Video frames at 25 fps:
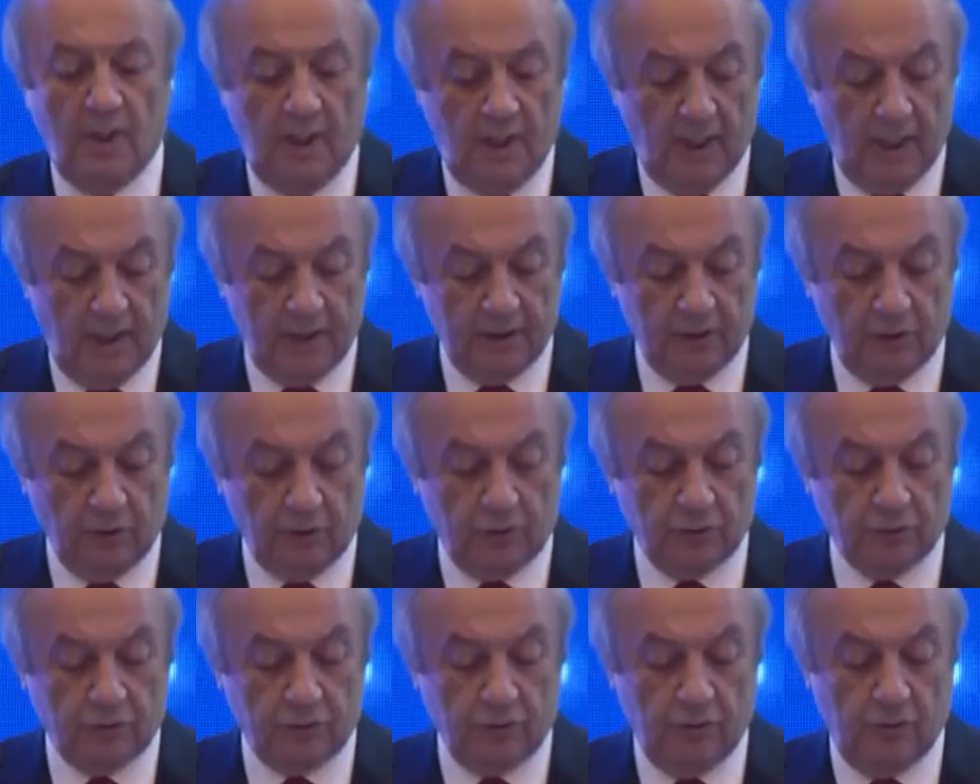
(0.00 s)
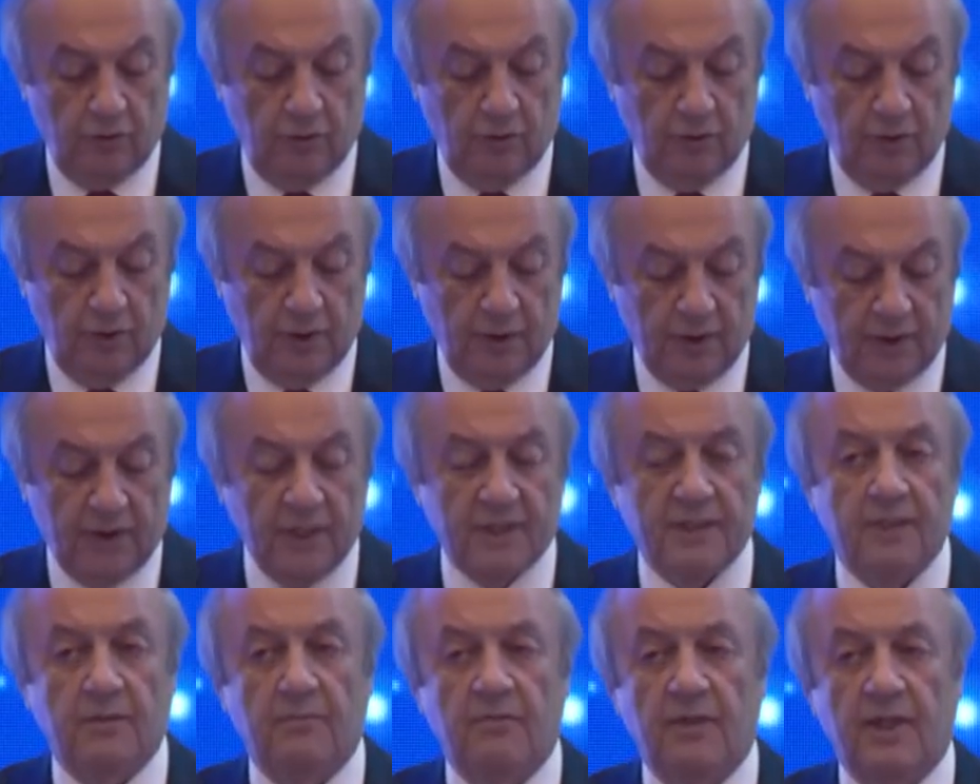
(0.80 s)
en yoksul
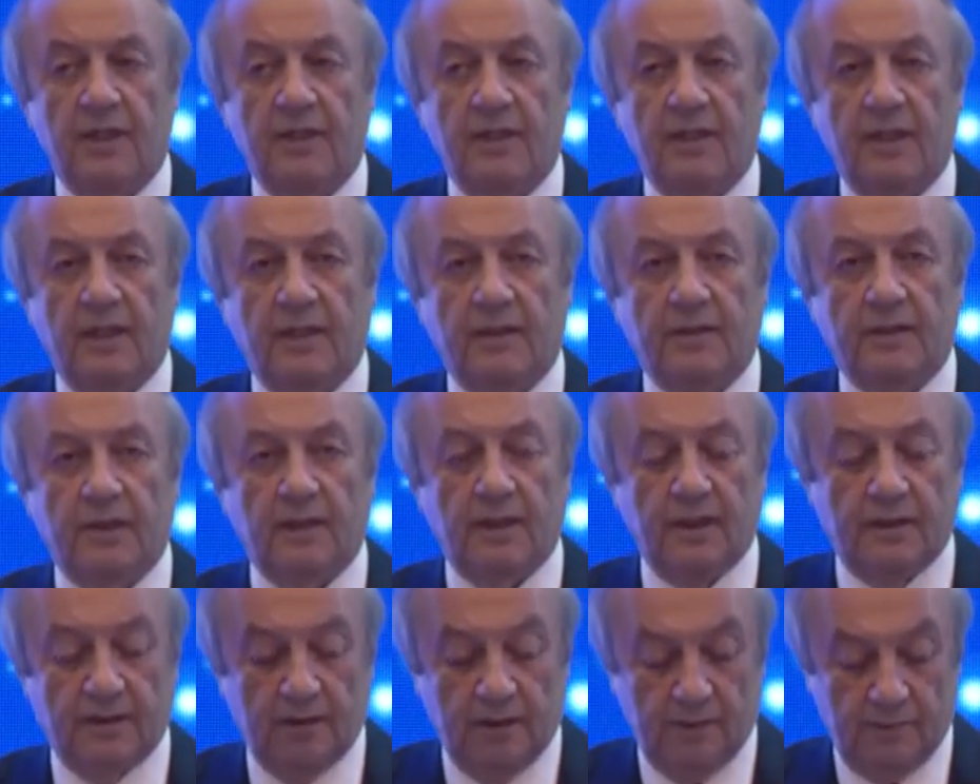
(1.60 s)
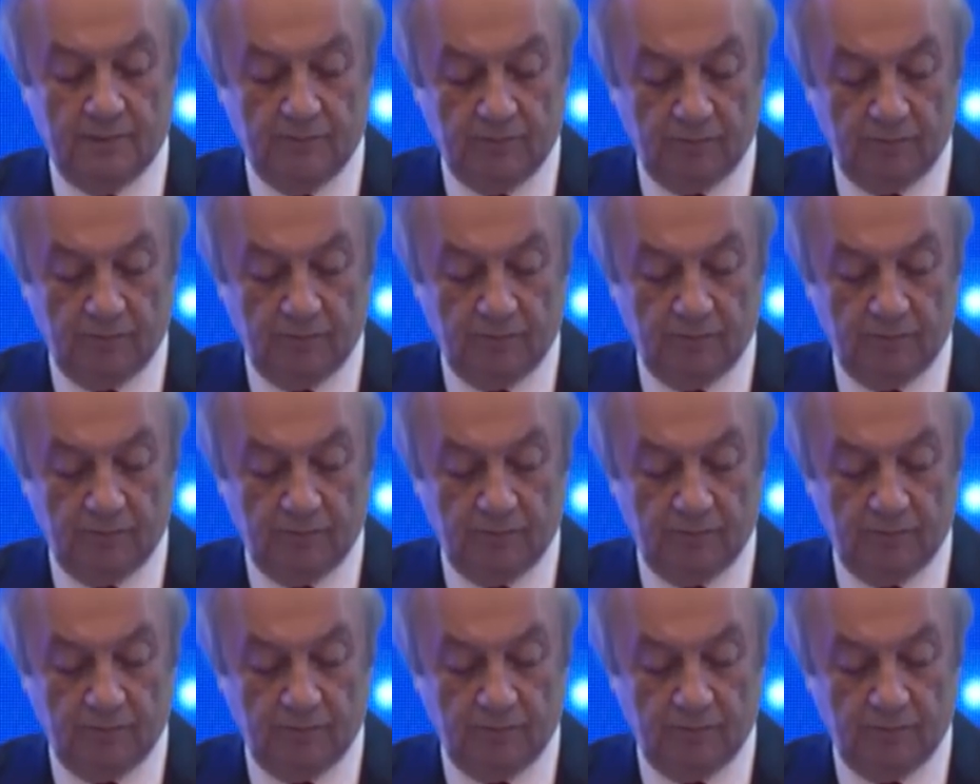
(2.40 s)
kesimlerini etkiledi.